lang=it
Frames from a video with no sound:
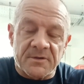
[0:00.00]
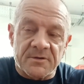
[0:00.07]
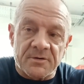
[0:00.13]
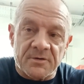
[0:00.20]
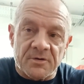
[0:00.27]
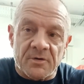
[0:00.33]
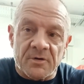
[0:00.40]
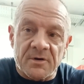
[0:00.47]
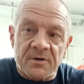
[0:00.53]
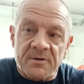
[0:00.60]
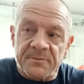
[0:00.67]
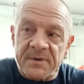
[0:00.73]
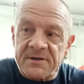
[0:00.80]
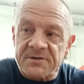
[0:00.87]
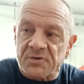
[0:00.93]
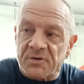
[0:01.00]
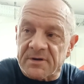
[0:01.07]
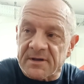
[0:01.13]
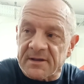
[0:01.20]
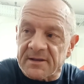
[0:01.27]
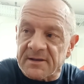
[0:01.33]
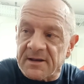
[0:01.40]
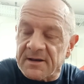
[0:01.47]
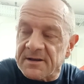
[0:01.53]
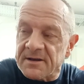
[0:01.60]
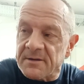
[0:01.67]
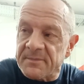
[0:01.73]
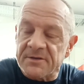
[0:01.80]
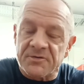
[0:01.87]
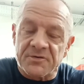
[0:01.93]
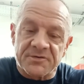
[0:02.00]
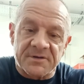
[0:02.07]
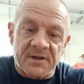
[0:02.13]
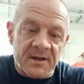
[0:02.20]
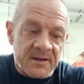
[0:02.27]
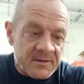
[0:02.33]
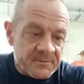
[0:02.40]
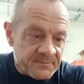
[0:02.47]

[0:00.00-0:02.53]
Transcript: io penso che l'allenamento sia